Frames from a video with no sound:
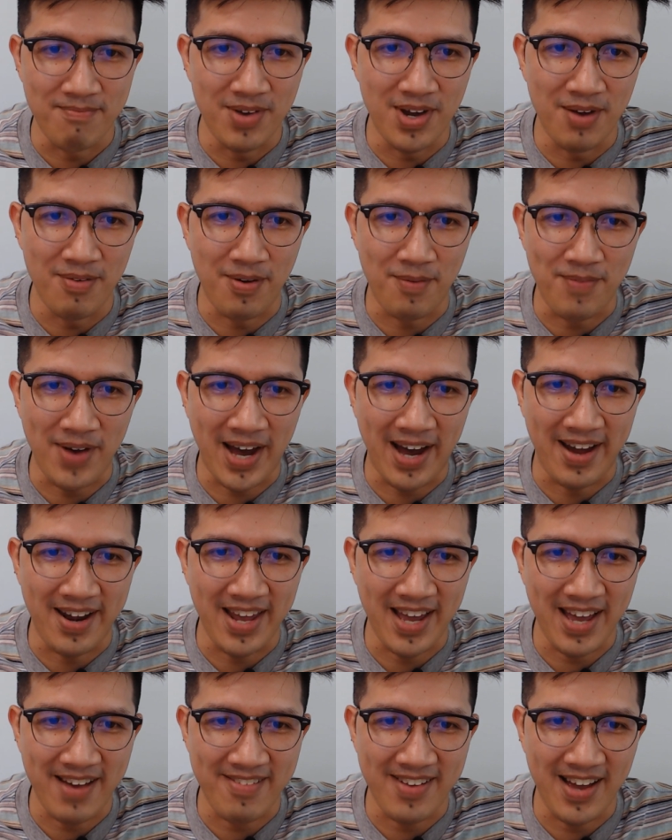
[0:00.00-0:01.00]
มือเปล่าๆ
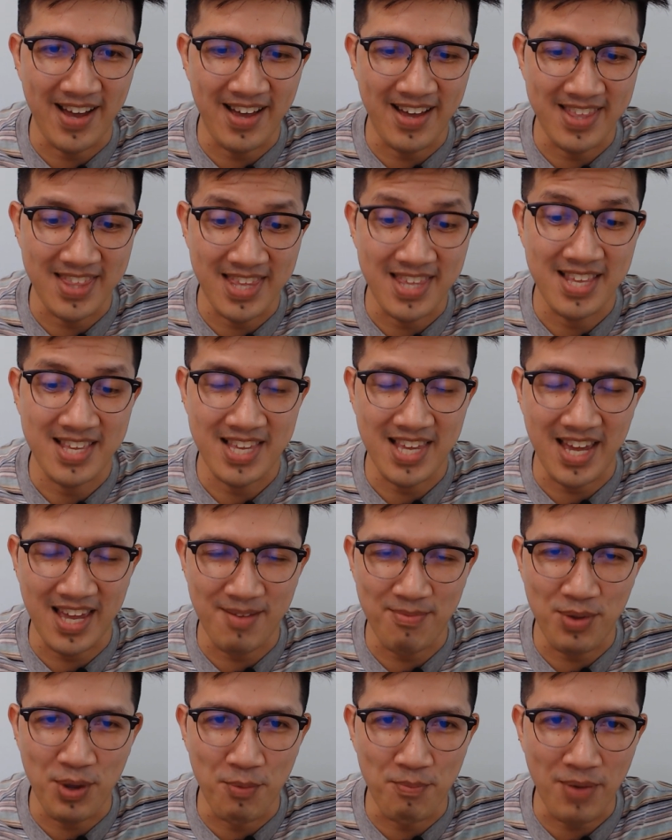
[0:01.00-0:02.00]
นะครับ แล้วก็ใช้
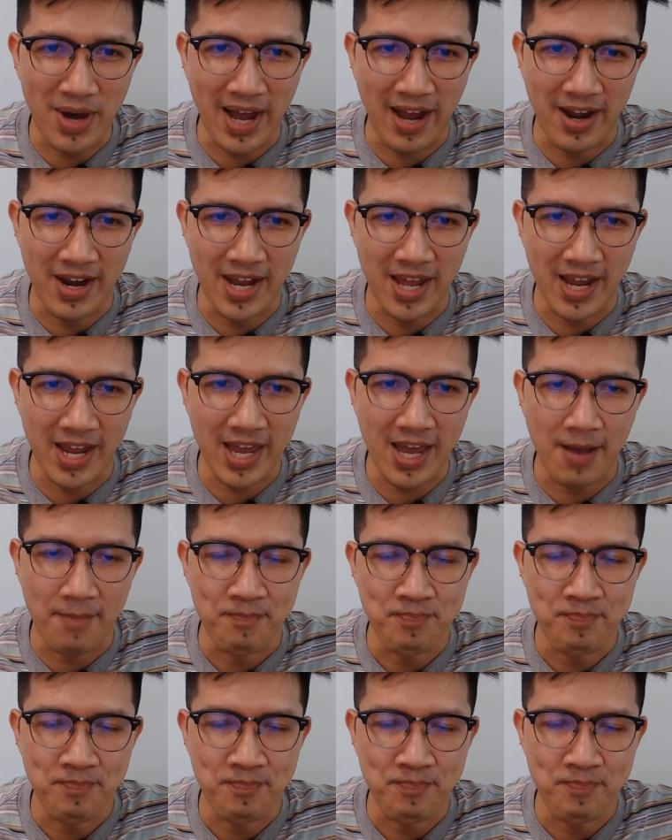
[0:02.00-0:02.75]
ผิวปากอันเนี้ยแค่